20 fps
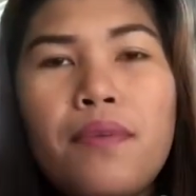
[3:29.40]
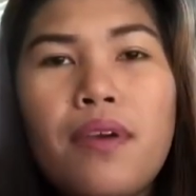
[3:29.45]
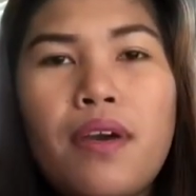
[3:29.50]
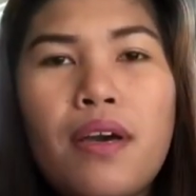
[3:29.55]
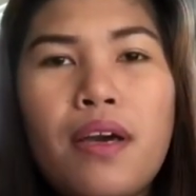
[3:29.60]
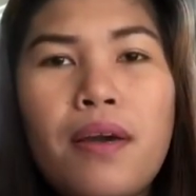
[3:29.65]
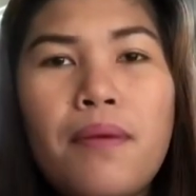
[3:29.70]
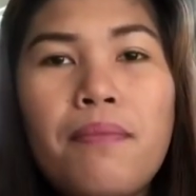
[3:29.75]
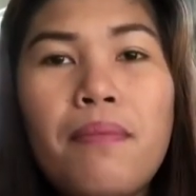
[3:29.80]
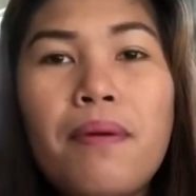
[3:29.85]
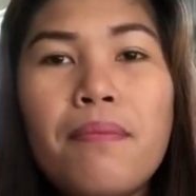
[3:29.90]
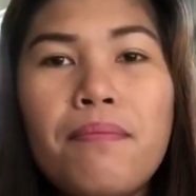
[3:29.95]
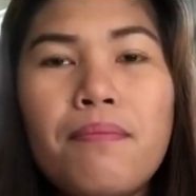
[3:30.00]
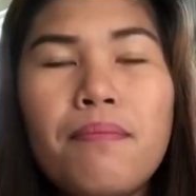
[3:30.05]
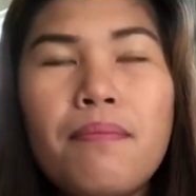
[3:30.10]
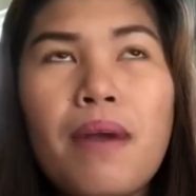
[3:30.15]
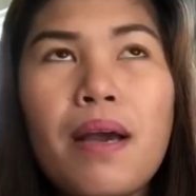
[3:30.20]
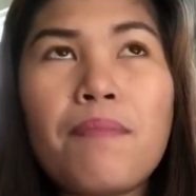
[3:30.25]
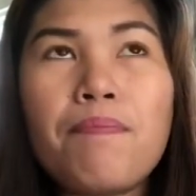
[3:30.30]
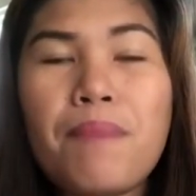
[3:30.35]
uh,
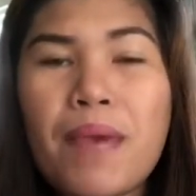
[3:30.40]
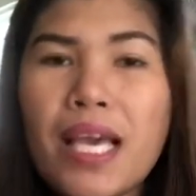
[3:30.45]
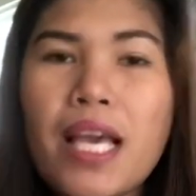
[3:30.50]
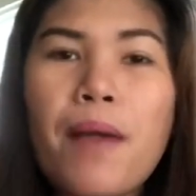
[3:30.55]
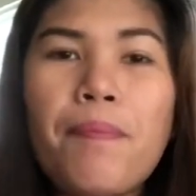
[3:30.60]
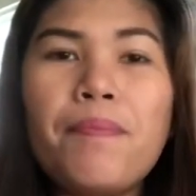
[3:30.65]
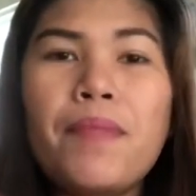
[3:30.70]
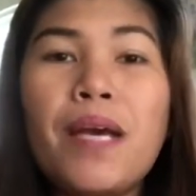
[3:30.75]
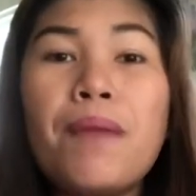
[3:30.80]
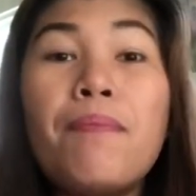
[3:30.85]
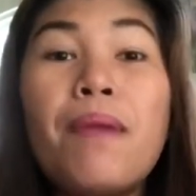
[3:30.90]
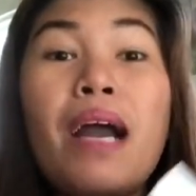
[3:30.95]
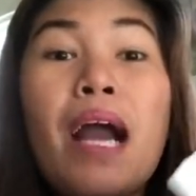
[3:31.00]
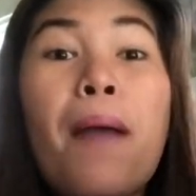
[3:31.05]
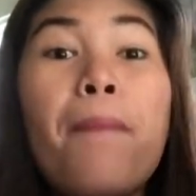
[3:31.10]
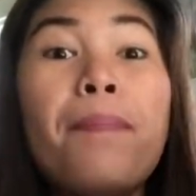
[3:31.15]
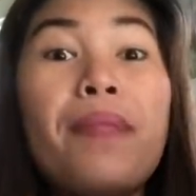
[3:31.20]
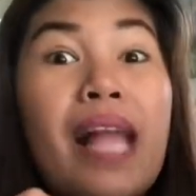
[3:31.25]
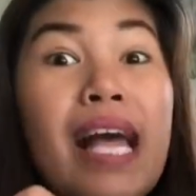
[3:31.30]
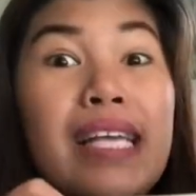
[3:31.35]
mag-pick up ng
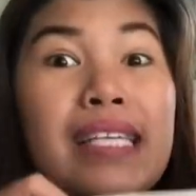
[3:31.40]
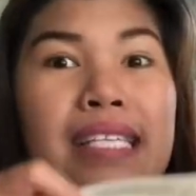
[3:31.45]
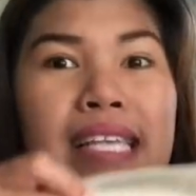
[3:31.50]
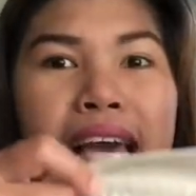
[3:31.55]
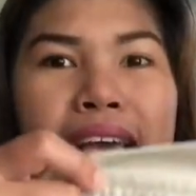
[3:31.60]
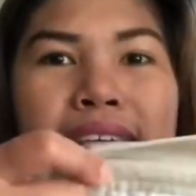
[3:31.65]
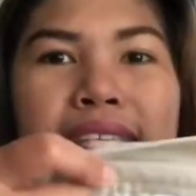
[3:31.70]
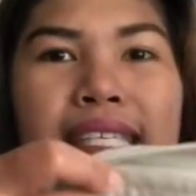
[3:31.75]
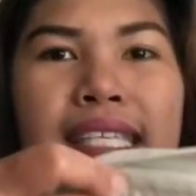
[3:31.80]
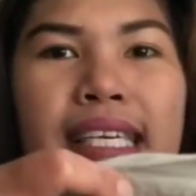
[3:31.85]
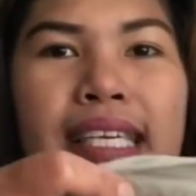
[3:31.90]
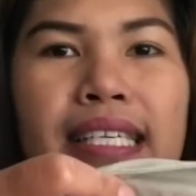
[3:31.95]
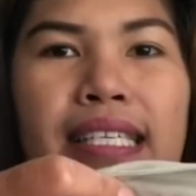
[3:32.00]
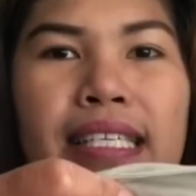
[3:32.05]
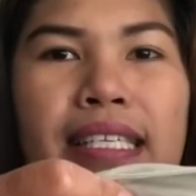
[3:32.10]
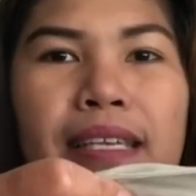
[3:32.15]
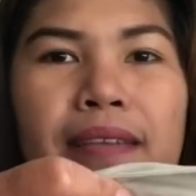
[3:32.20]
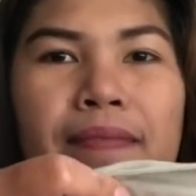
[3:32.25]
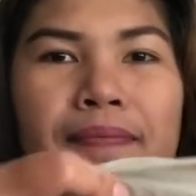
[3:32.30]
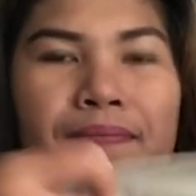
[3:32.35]
mga plus
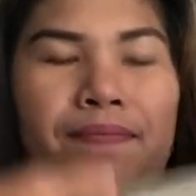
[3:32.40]
sizes.